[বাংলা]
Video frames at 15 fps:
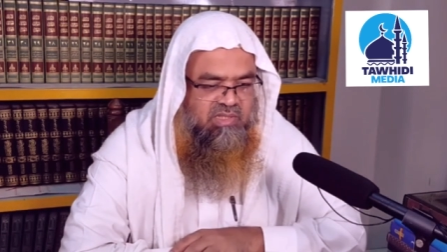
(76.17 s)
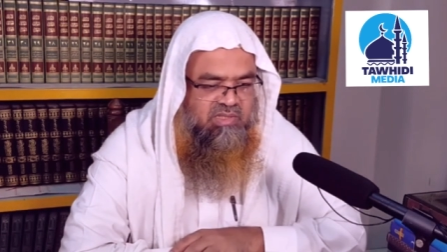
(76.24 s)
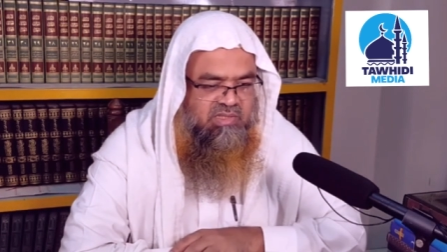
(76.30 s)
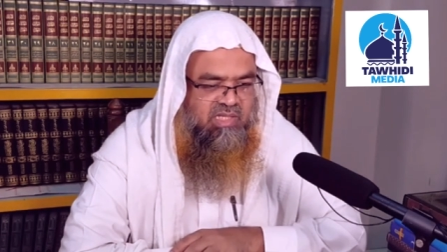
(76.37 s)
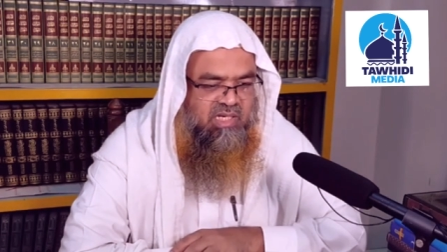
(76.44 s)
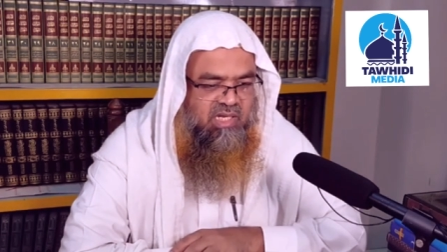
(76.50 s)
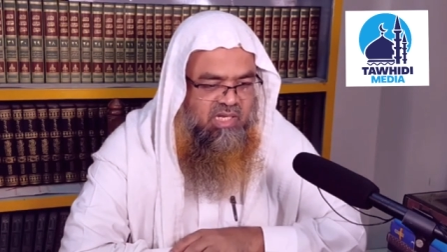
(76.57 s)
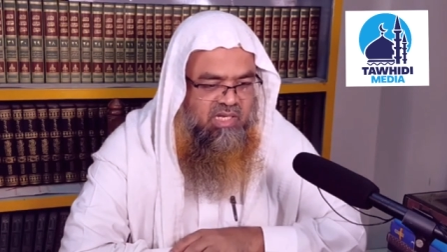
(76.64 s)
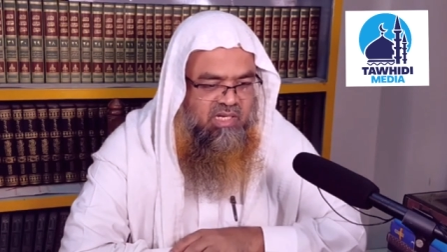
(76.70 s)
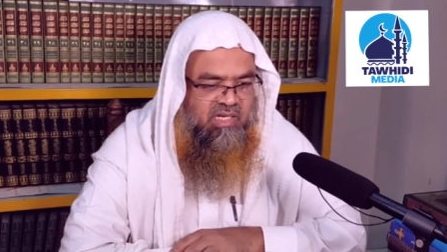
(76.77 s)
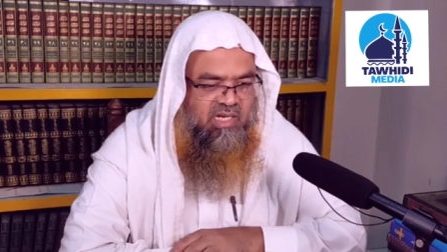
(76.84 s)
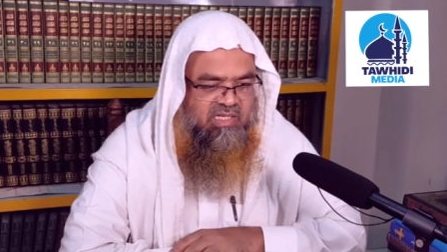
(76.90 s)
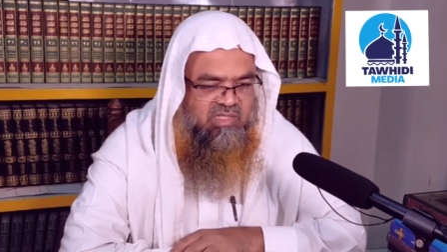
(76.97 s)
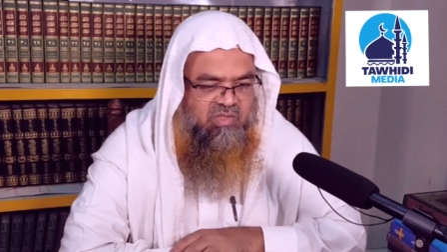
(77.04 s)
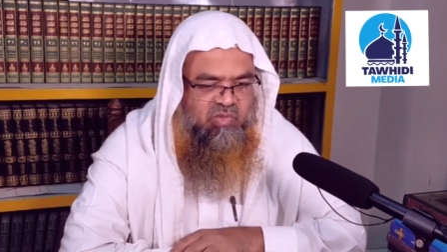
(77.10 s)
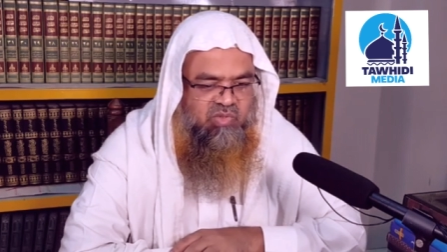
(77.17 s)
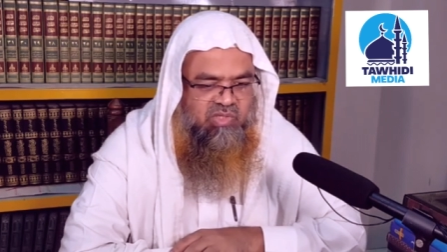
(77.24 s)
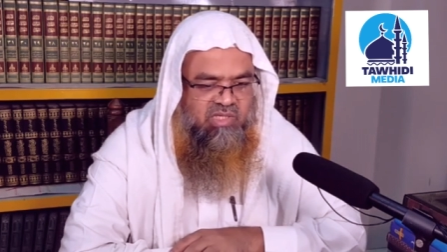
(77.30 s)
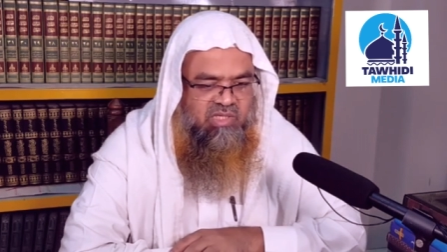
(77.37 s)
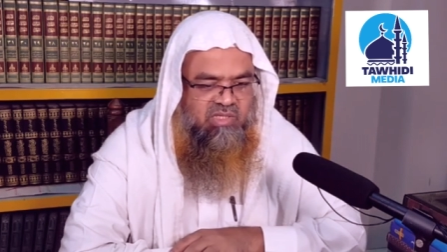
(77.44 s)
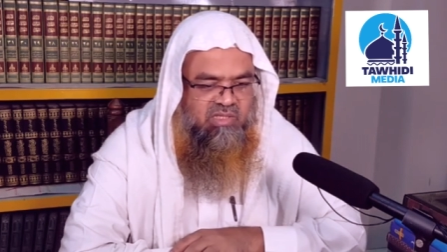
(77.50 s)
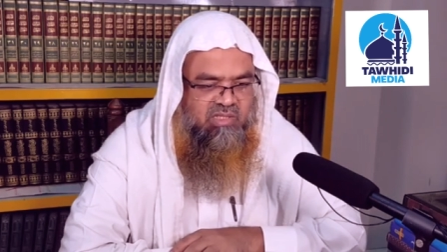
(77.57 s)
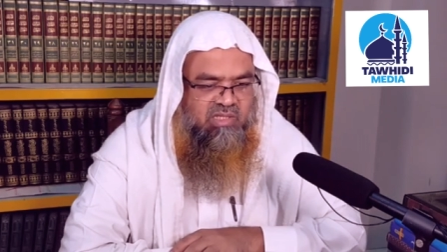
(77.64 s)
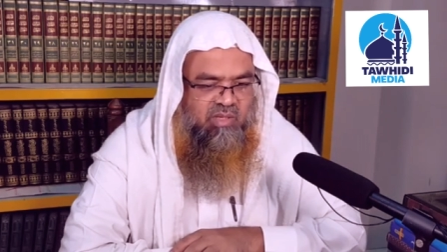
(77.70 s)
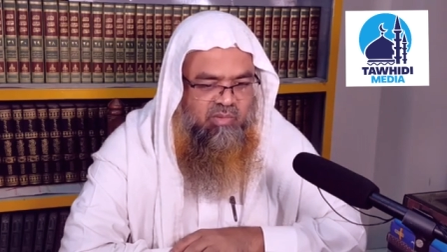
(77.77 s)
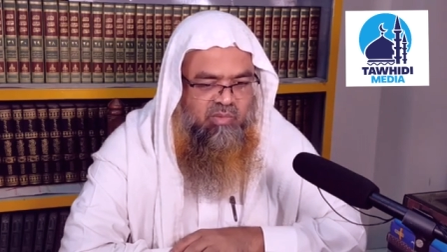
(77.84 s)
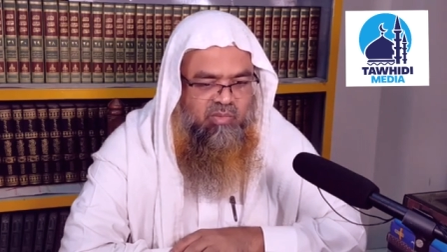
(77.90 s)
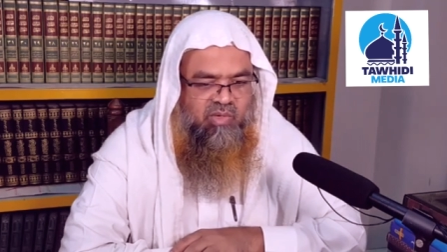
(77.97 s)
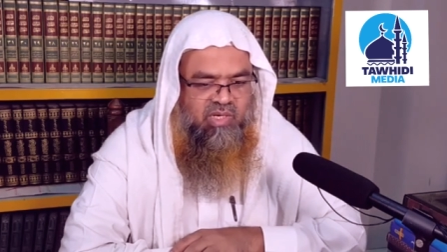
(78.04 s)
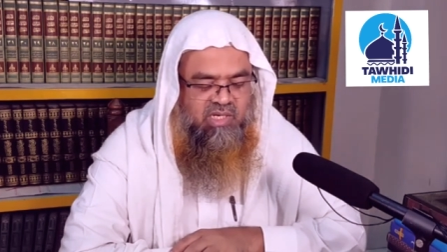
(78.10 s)
যারা কাজ করতেন
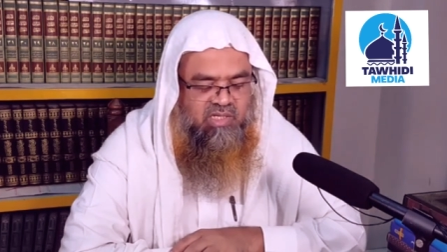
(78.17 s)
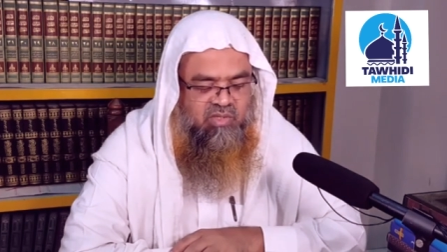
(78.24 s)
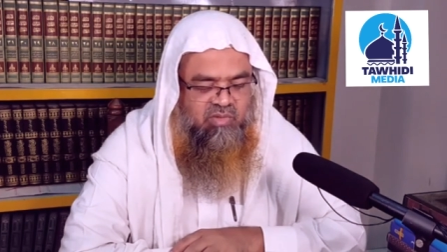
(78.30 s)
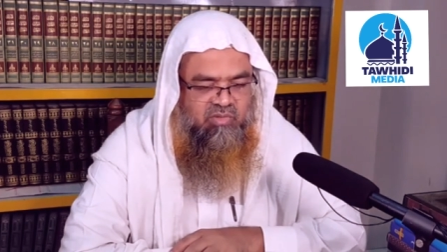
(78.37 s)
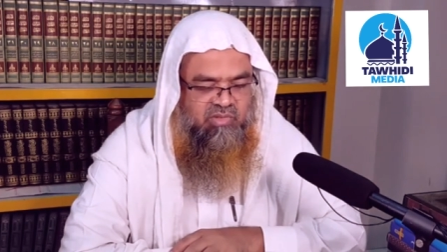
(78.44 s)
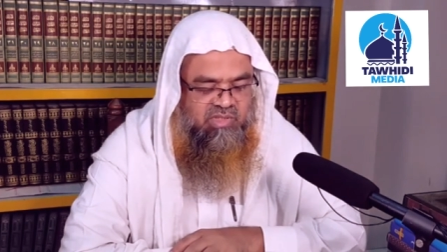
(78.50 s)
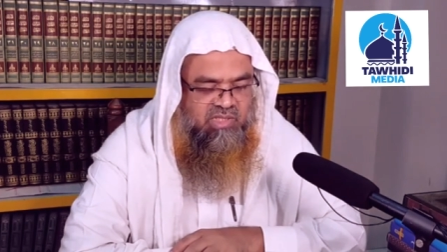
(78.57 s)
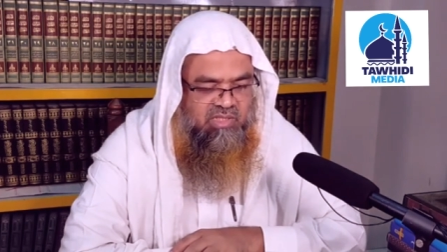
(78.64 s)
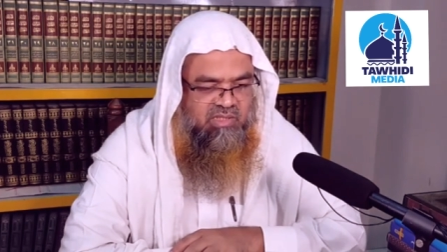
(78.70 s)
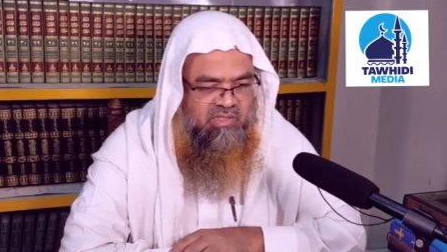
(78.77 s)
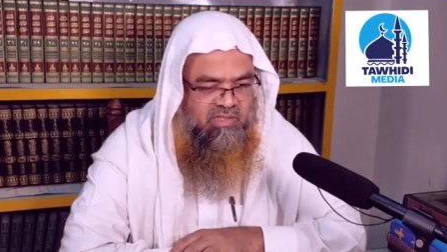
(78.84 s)
আবার পড়ালেখা করতেন